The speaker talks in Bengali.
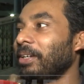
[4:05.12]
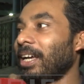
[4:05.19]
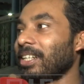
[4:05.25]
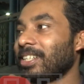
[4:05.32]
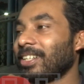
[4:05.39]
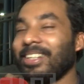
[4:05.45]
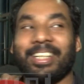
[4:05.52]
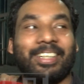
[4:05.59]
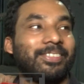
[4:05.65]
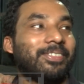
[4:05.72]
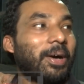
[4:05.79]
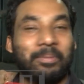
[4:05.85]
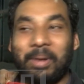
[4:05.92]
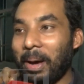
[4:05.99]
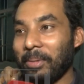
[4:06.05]
আশা
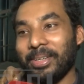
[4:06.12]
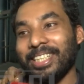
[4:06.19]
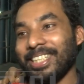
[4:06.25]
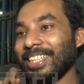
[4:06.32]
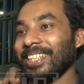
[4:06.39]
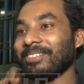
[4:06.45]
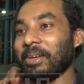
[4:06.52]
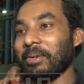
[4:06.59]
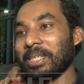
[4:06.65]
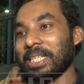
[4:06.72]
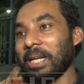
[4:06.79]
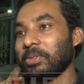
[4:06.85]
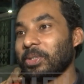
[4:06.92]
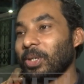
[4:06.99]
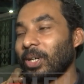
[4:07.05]
ভাবিনি
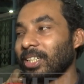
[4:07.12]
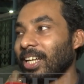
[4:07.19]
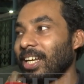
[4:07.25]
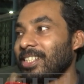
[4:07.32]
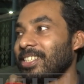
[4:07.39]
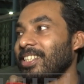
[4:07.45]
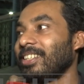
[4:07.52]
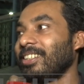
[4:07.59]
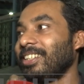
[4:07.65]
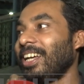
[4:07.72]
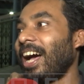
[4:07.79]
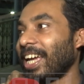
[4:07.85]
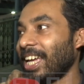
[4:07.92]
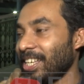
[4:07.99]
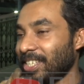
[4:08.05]
ভেবেছিলাম দু ঘন্টা আসে
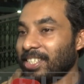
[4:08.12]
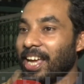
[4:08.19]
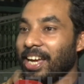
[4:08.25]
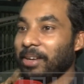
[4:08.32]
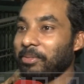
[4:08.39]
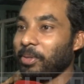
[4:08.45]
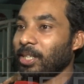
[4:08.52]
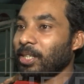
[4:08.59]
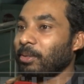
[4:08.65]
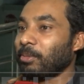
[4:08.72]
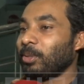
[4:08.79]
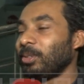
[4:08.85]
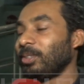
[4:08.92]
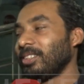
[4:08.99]
আগে এসে জায়গা পেয়ে যাবো